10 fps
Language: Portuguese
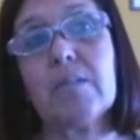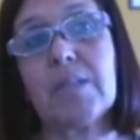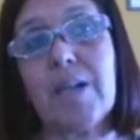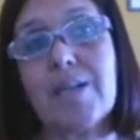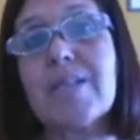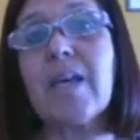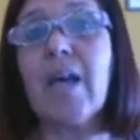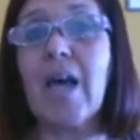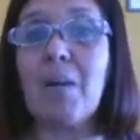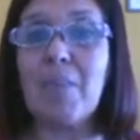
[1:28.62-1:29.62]

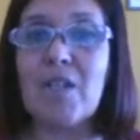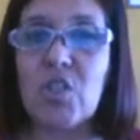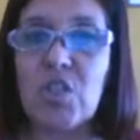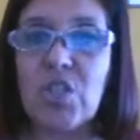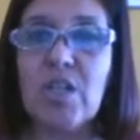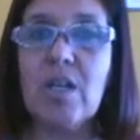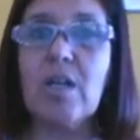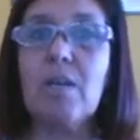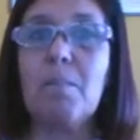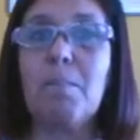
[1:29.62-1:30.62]
trazer a
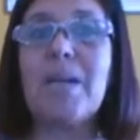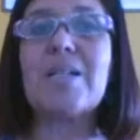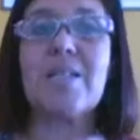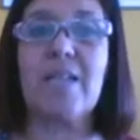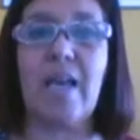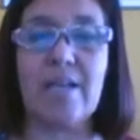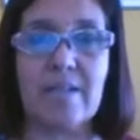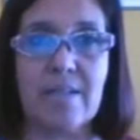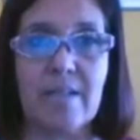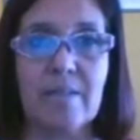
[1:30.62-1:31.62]
magia para a
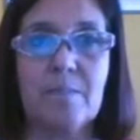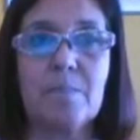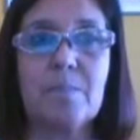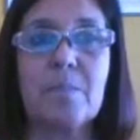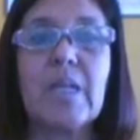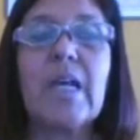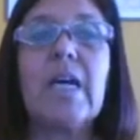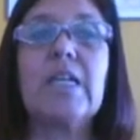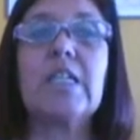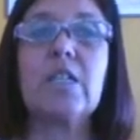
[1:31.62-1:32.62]
ciência
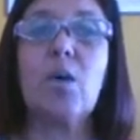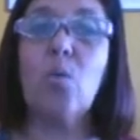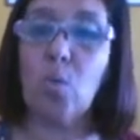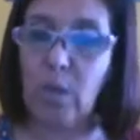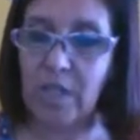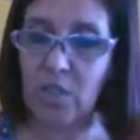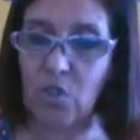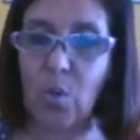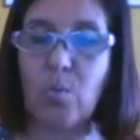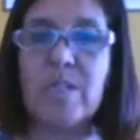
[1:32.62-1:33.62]
né? Então, o
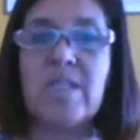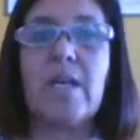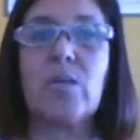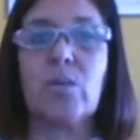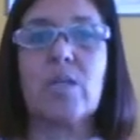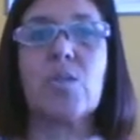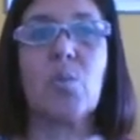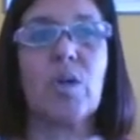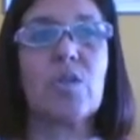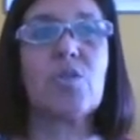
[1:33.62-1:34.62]
grande conceito desse
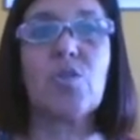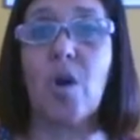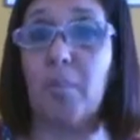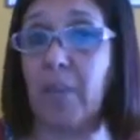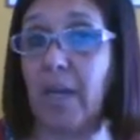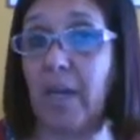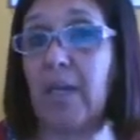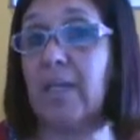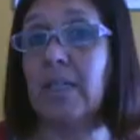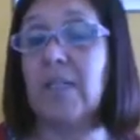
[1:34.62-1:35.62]
workshop
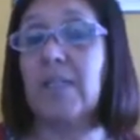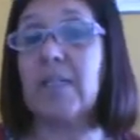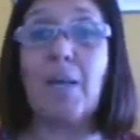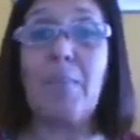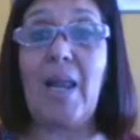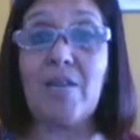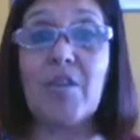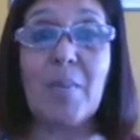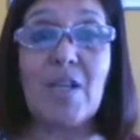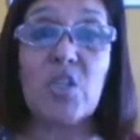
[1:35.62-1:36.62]
é que a
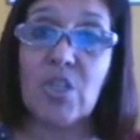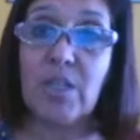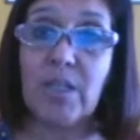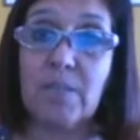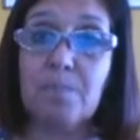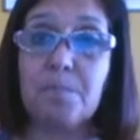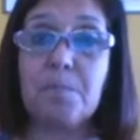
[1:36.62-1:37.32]
palavra magia